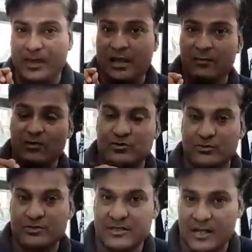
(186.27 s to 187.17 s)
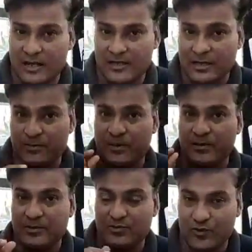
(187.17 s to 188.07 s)
पैर में कोई समस्या आ गई है
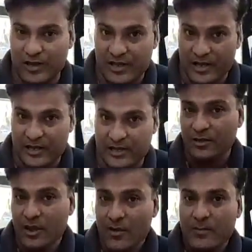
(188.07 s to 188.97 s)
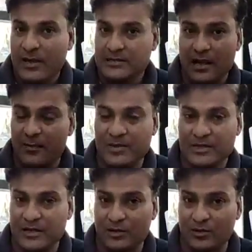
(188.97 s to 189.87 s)
पैर में स्वेलिंग आ गई है पर ऐसा
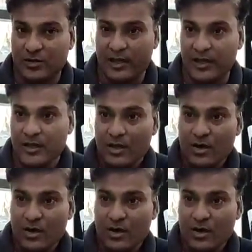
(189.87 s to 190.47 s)
हमेशा नहीं होता है